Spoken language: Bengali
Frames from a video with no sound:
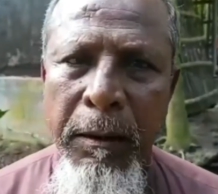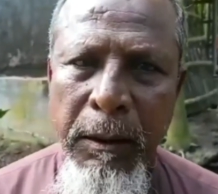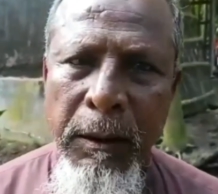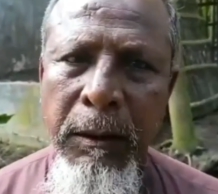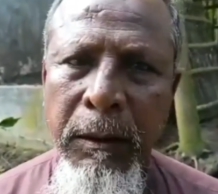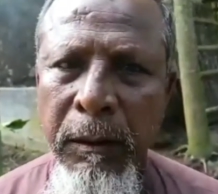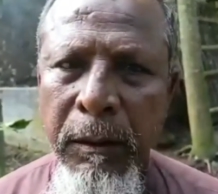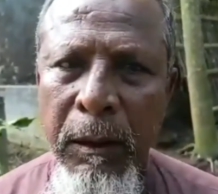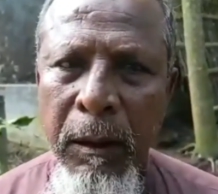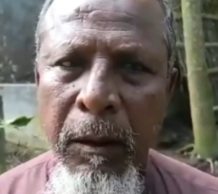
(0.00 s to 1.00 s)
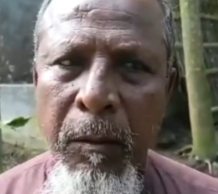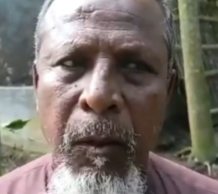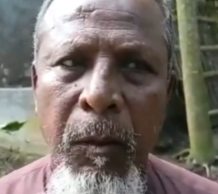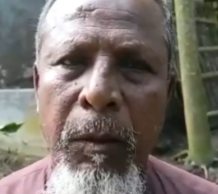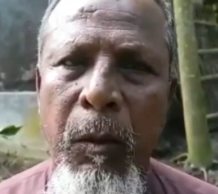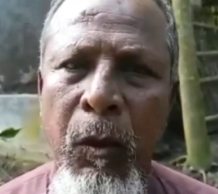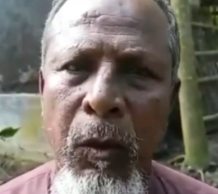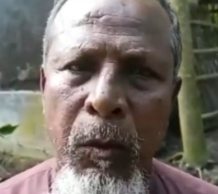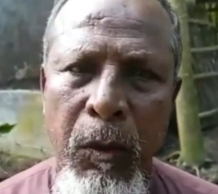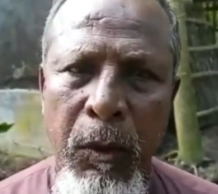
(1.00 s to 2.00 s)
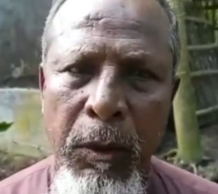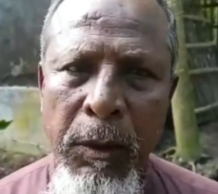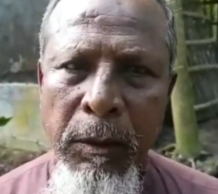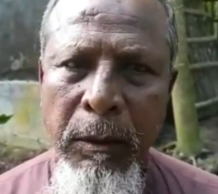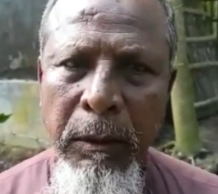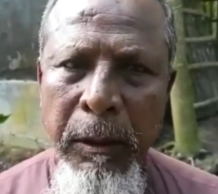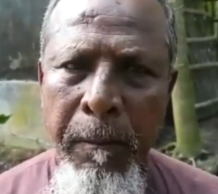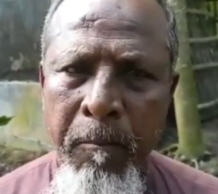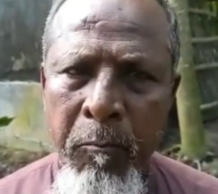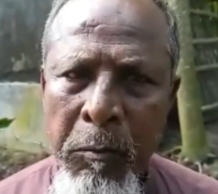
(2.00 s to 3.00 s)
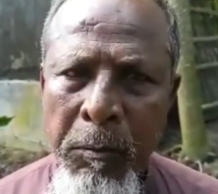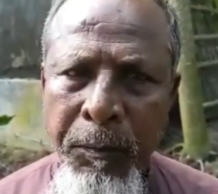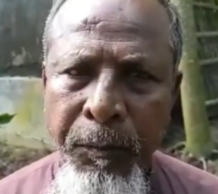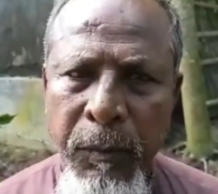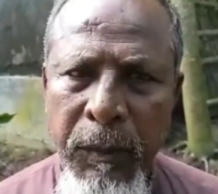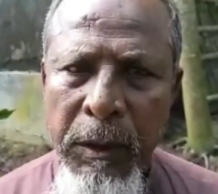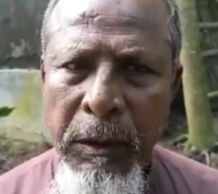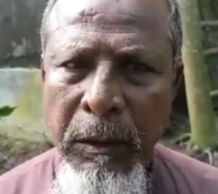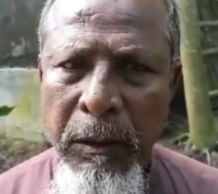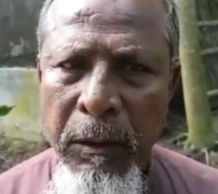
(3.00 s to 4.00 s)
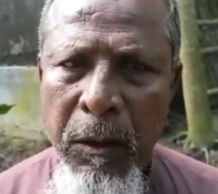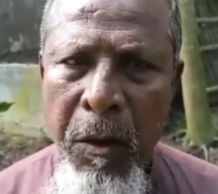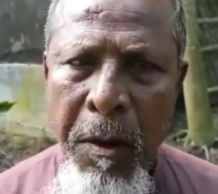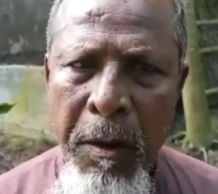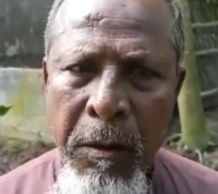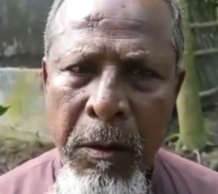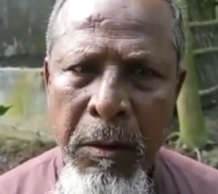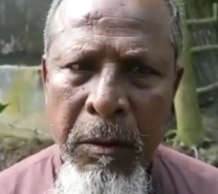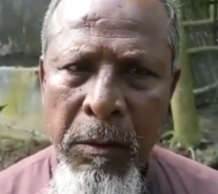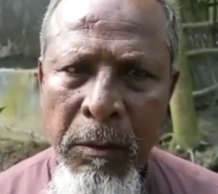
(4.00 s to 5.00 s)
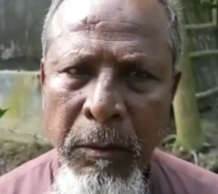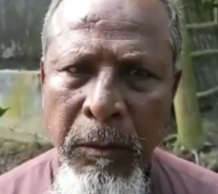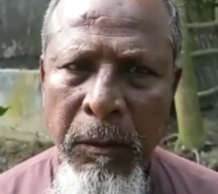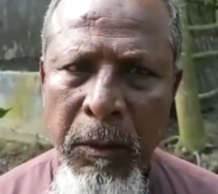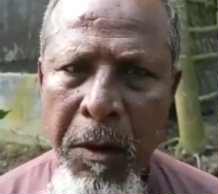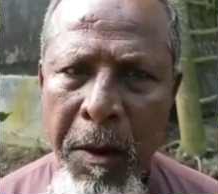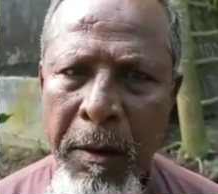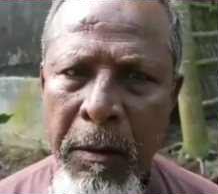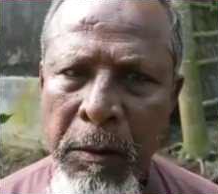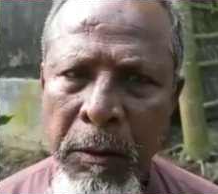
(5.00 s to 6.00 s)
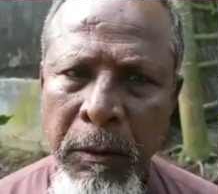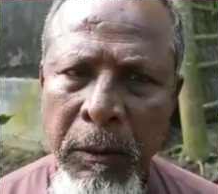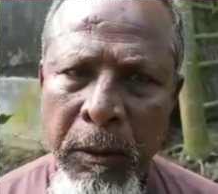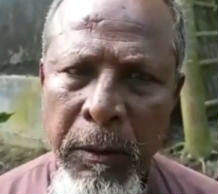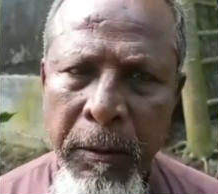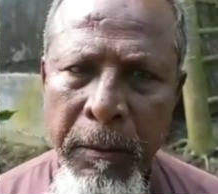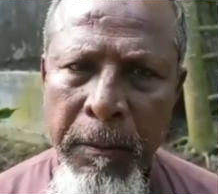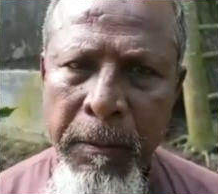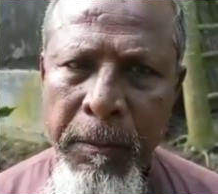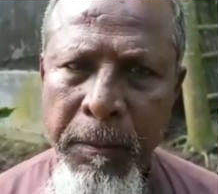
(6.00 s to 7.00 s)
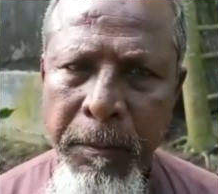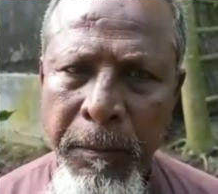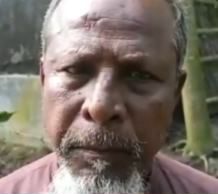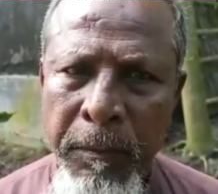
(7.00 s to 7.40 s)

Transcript: কি নাম আপনার মঙ্গল বকুল মন্ডল যে রাতে প্রতিমা ভাঙচুর হয়েছে বা এটা নিয়ে আপনি একটু কিছু বা